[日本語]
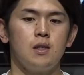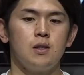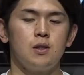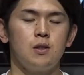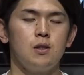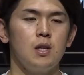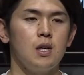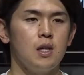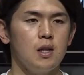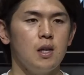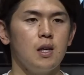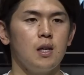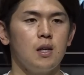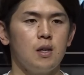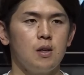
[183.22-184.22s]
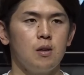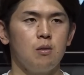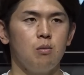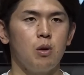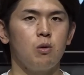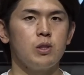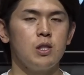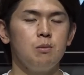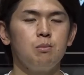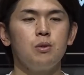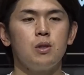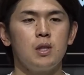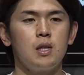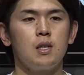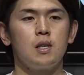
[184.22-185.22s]
する中で、まあ、こう
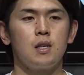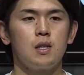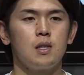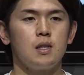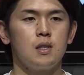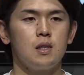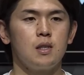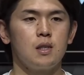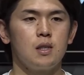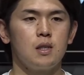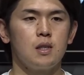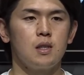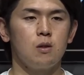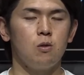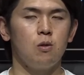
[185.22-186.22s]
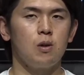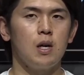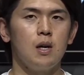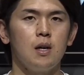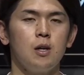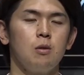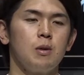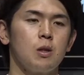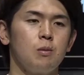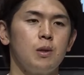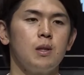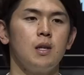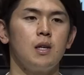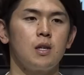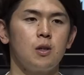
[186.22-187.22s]
シンプルにこう考えをまとめ
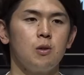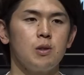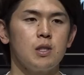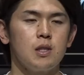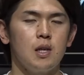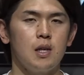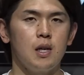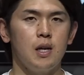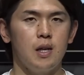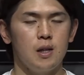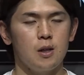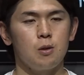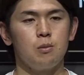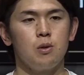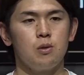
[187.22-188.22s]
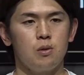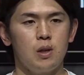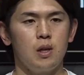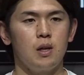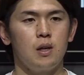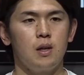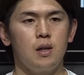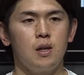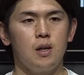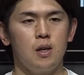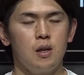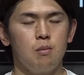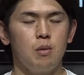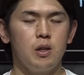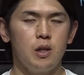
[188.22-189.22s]
て今日は試合入れたと思うので、
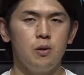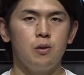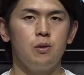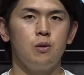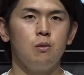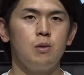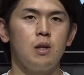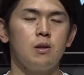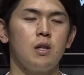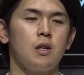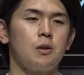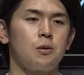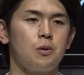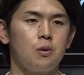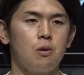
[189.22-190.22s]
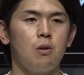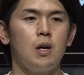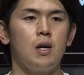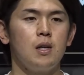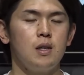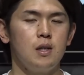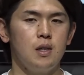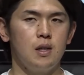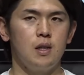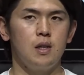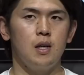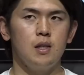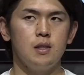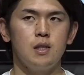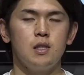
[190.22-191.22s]
まあ、2本ホームラン打たれたところは、
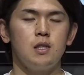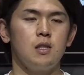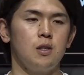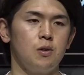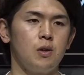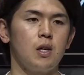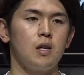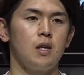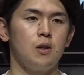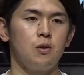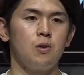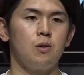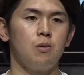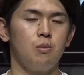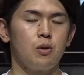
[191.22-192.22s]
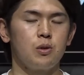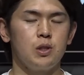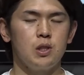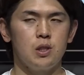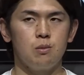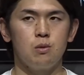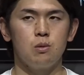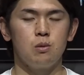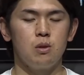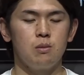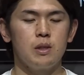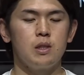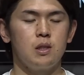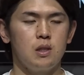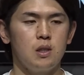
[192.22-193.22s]
えー、反省しないといけないと僕自身も思い
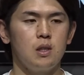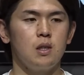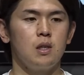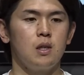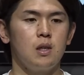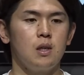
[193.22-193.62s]
ますし、